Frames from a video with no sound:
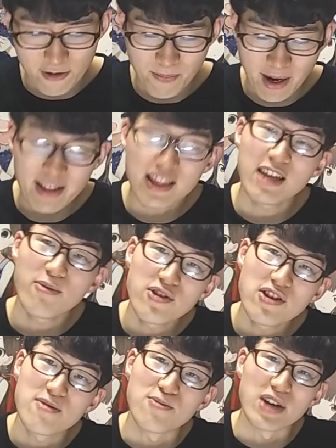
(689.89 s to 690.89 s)

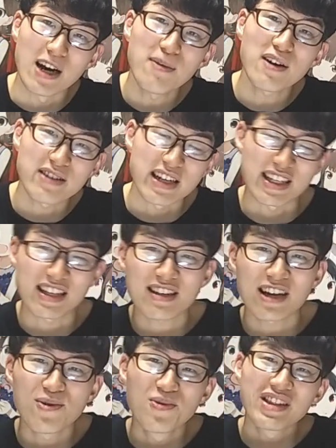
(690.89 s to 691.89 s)
パンデモニウムやばくね、さす
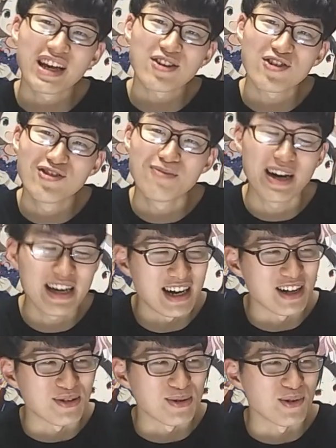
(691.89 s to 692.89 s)
が4大
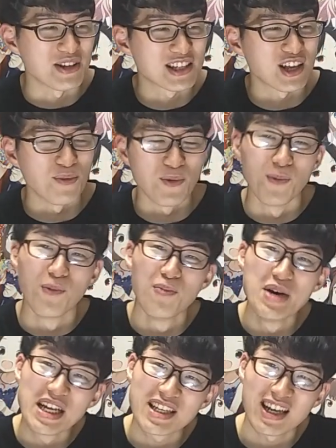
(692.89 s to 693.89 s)
ヒューマンエラーというところですけども、もう
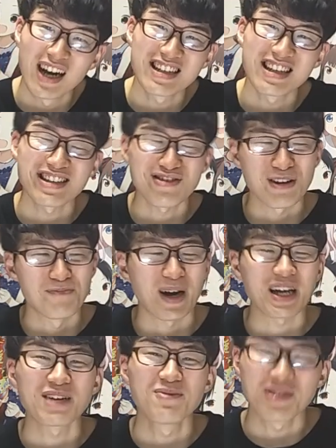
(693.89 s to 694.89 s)
めちゃくちゃ強いというか、
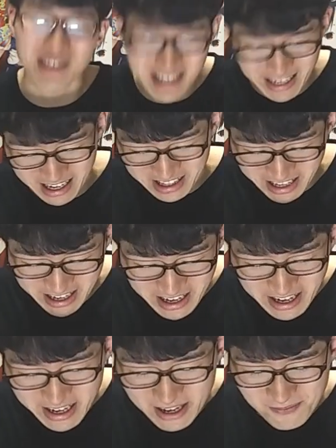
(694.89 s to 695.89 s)
バケモンすぎやるらね、
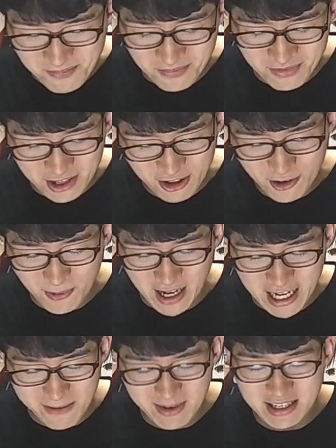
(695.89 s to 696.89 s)
うん、っていうところも
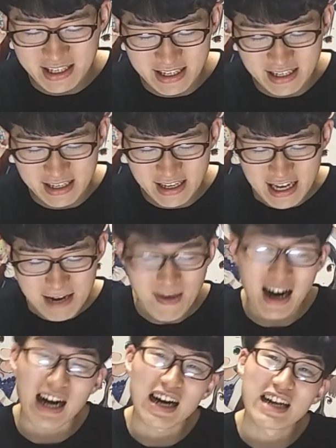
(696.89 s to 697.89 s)
ありますし、
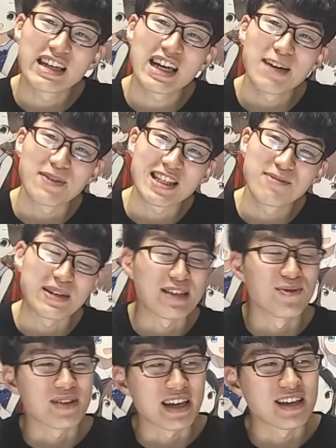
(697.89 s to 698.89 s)
まあ、明かりがやっぱ全て
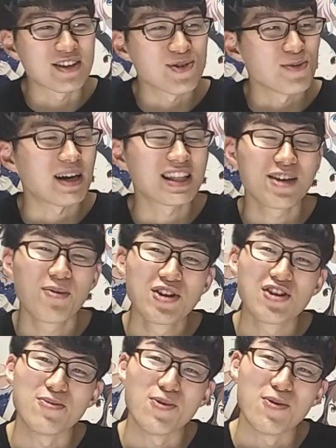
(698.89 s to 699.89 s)
の元気を
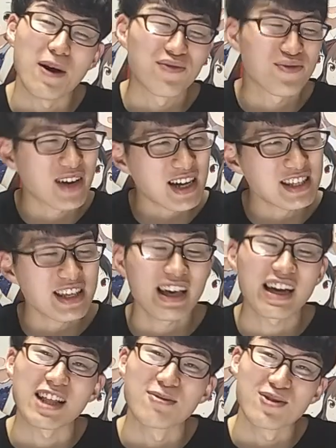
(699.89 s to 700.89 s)
パンデモニウム、まあ、復活じゃな
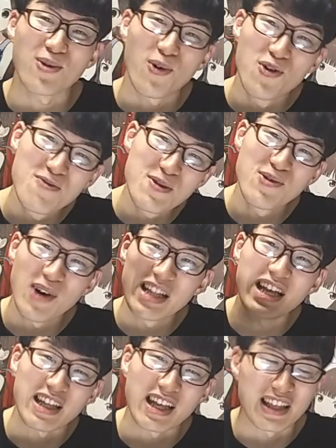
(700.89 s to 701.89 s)
いけども、その小指の
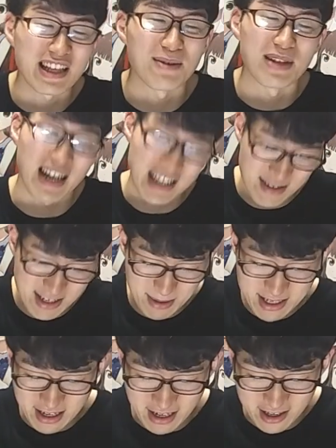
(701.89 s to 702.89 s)
穴がなんかできたみたいな話しま
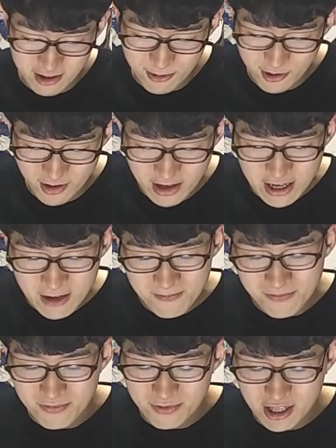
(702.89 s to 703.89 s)
したけれども、
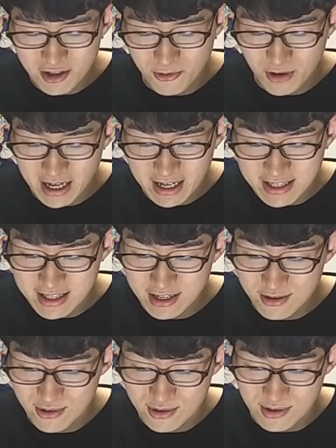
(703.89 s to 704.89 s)
うん、っていうのも分かって
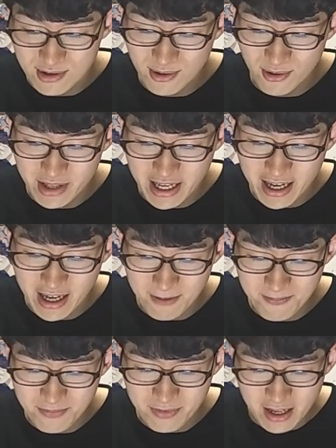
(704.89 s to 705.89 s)
くるというところで、
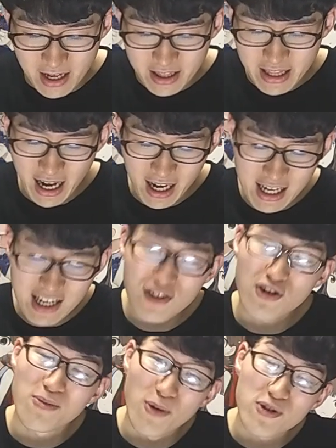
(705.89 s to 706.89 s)
うん、で、明かり
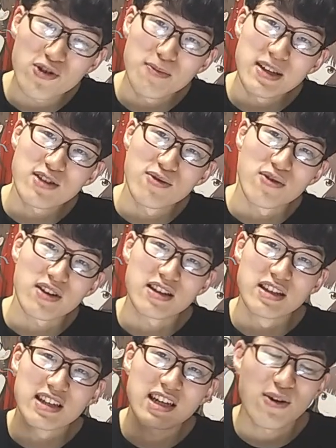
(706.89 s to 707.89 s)
の目論み、その
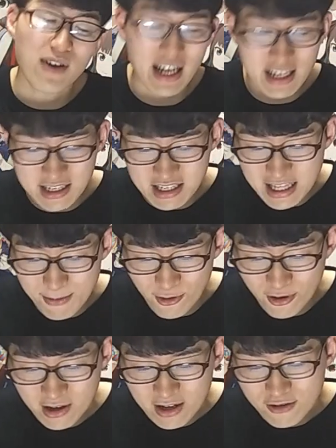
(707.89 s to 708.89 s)
時間を回帰して
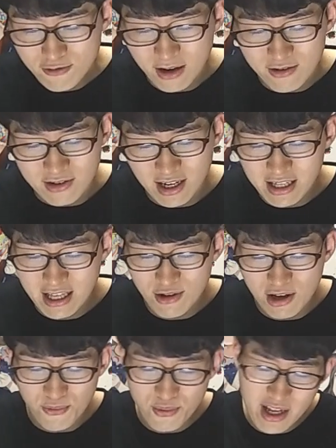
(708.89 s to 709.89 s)
も、うまくいかないの
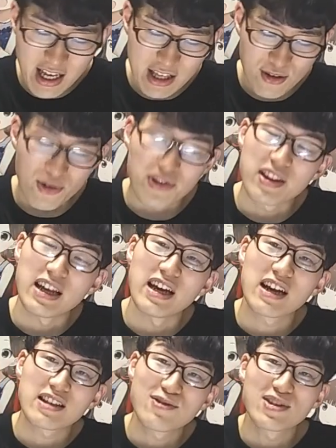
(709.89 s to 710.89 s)
がフレアによっ
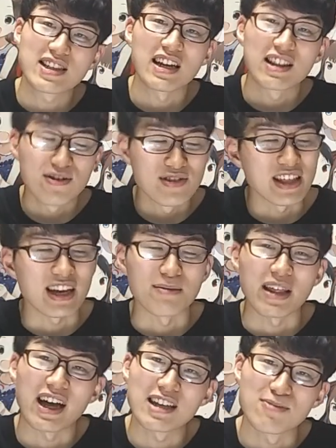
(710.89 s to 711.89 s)
て阻止されてるんじゃないかみ
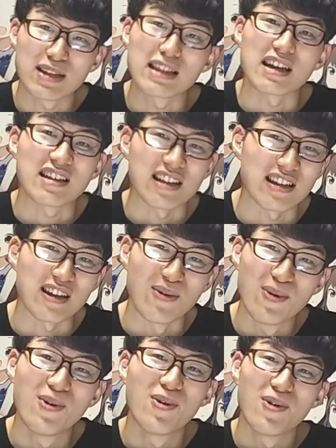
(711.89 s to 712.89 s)
たいな話も出てきてて、
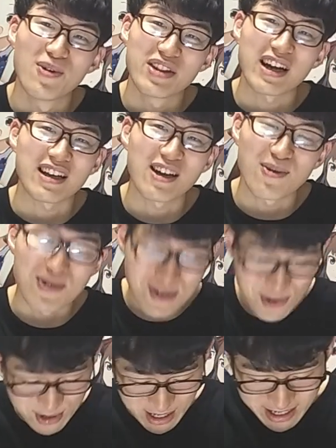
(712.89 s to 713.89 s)
おー、なんか結構重
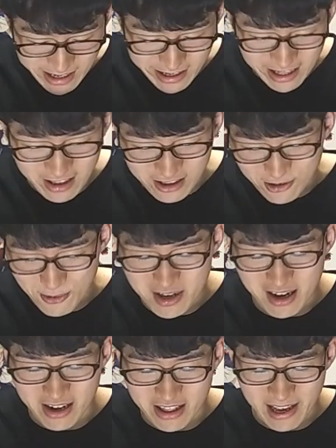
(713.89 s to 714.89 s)
要さ明らかになるなと思い
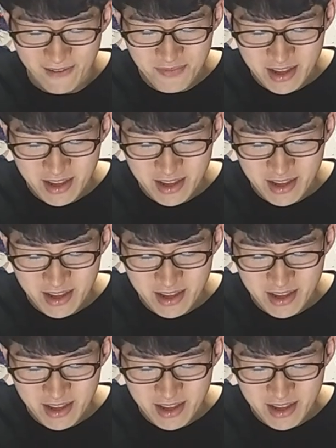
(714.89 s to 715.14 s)
ながらね、ね、